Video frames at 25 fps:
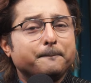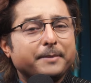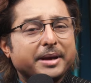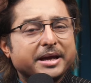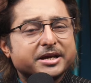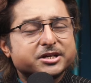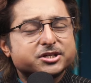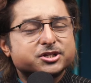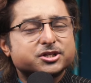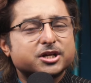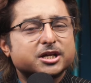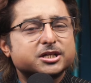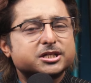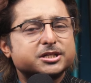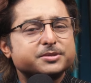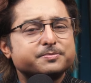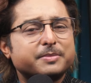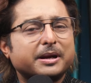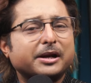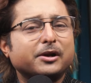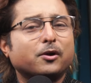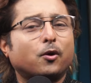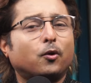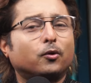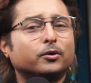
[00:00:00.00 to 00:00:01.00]
মেষ রাশি
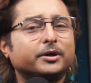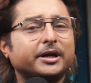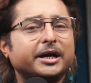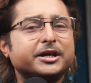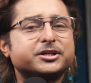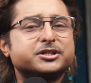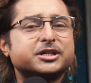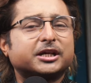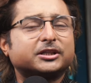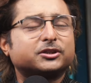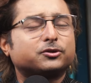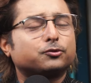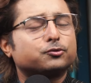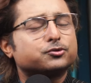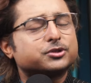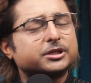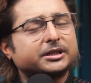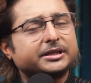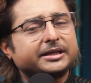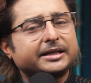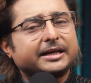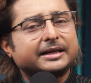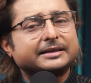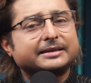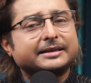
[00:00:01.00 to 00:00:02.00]
বা লগ্নের জাতক
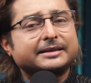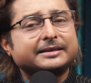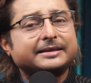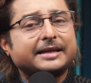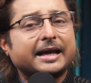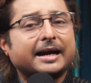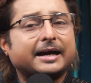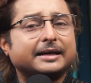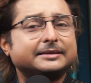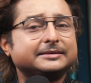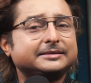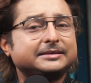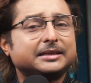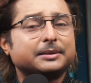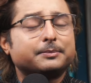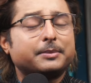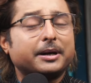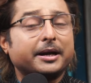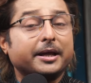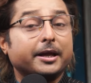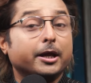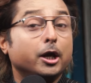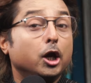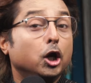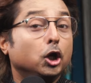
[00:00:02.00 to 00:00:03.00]
জাতিকাতে দেখা দিতে
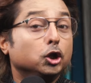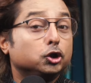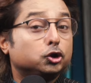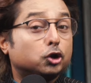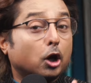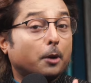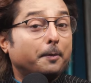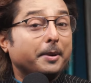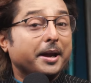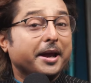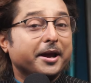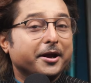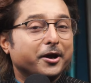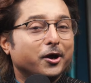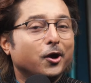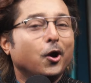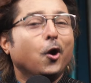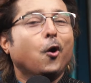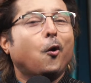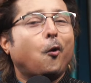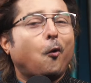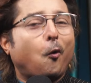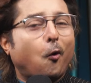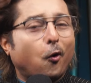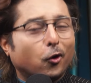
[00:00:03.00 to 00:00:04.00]
পারে তবে
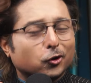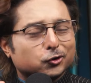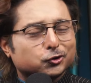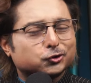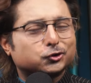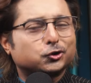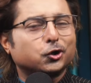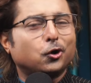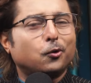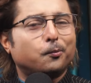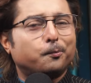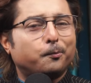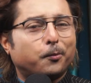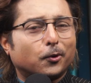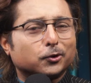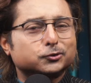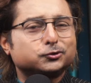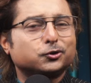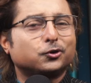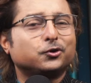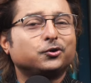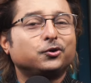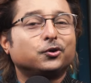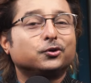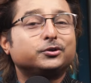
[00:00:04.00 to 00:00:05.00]
অর্থ
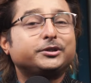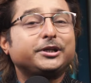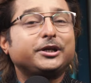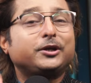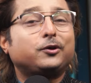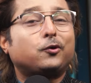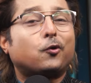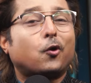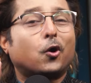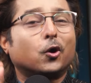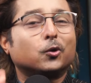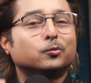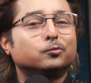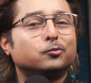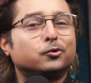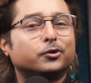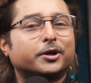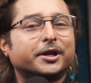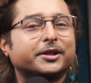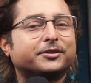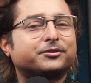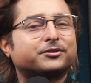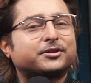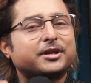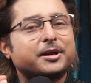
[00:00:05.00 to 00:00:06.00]
পদোন্নতি
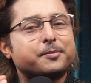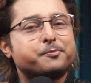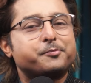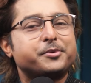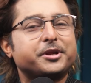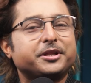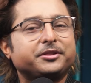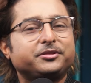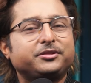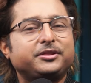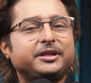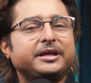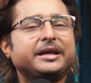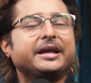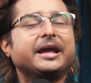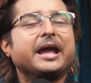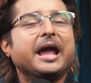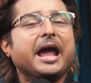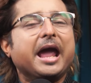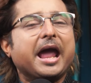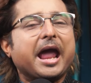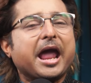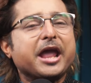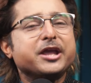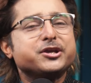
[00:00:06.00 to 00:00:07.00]
কর্মক্ষেত্রে বৃদ্ধি
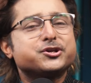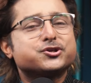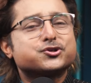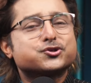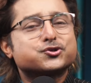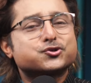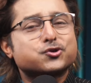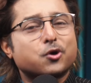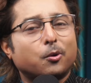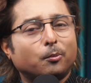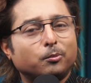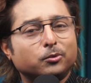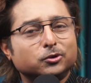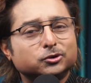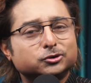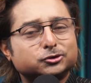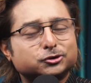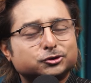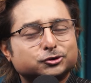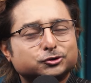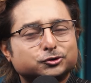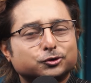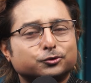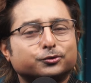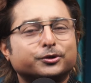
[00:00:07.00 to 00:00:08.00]
এই
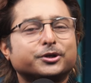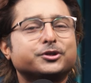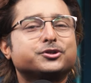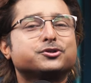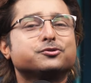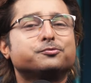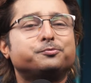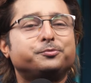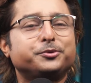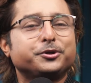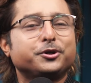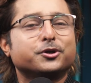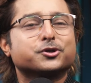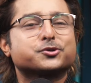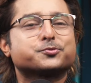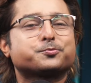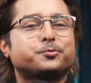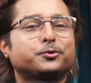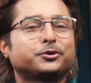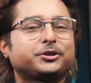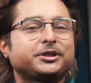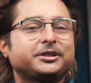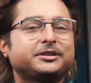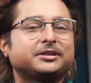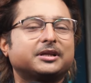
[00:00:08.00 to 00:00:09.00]
সমস্ত কিছু
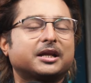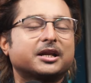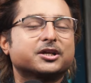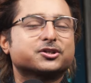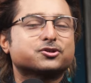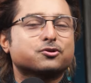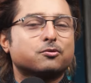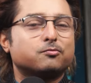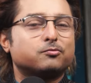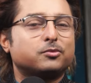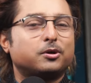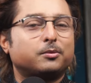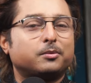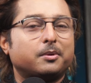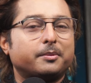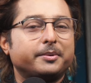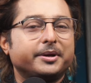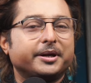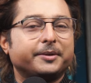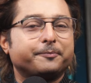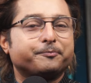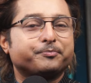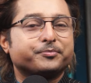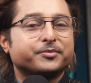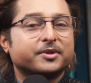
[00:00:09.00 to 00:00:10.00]
বৃহস্পতির দ্বারা সম্ভব
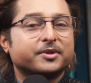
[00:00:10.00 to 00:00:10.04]
হবে